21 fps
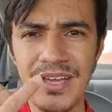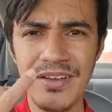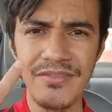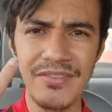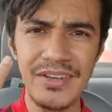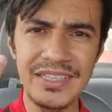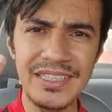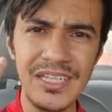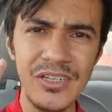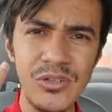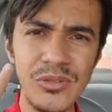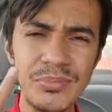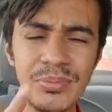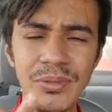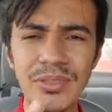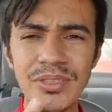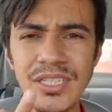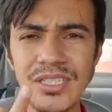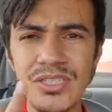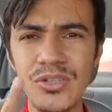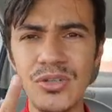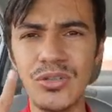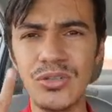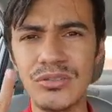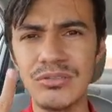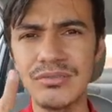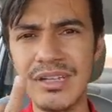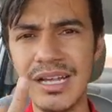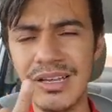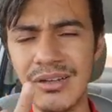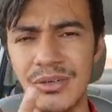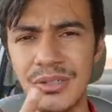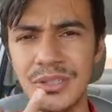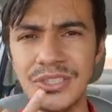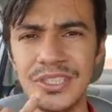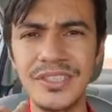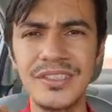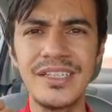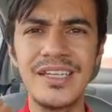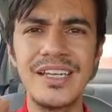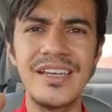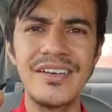Vai ter cupom de desconto da
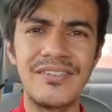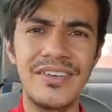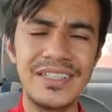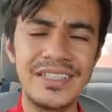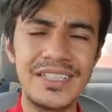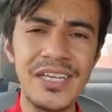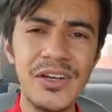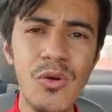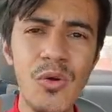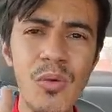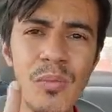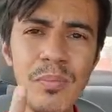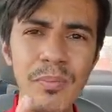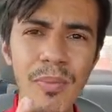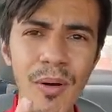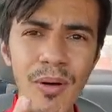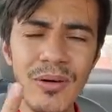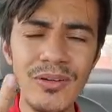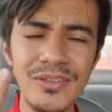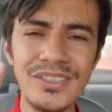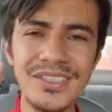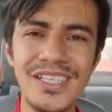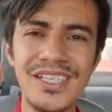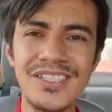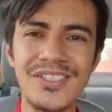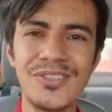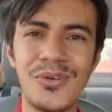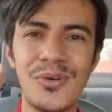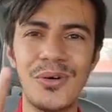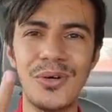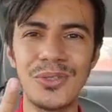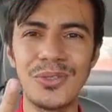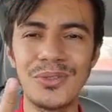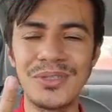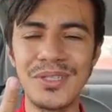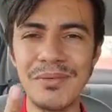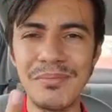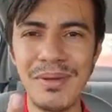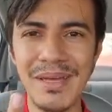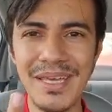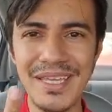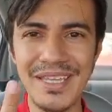loja, vai ter cupom de desconto
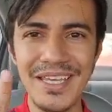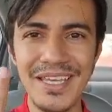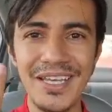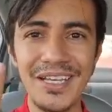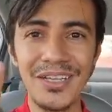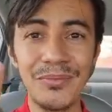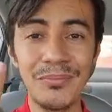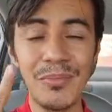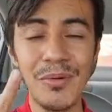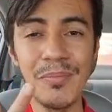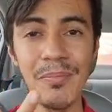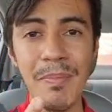também por